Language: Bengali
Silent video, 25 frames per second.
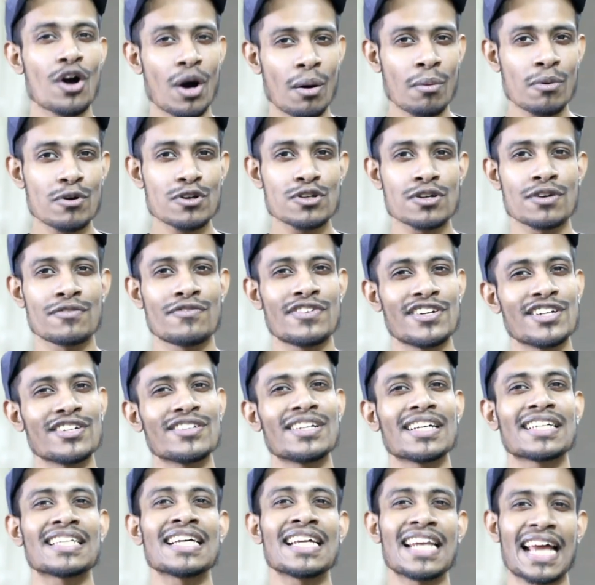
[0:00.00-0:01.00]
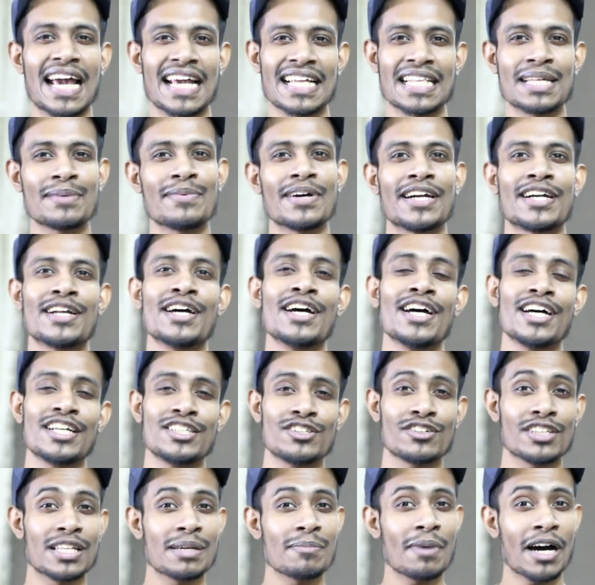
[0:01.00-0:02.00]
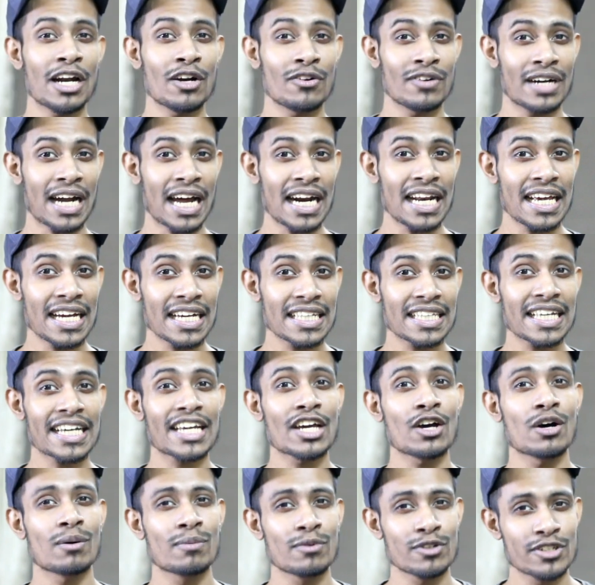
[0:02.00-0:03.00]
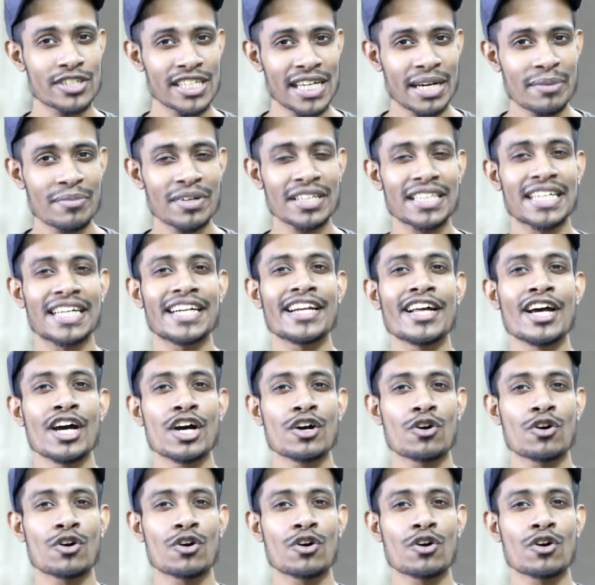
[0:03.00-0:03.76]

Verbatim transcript: অবশ্যই ভিডিও দেখতে লাইক দিবেন যদি ভালো না লেগে থাকে অবশ্যই আমাদের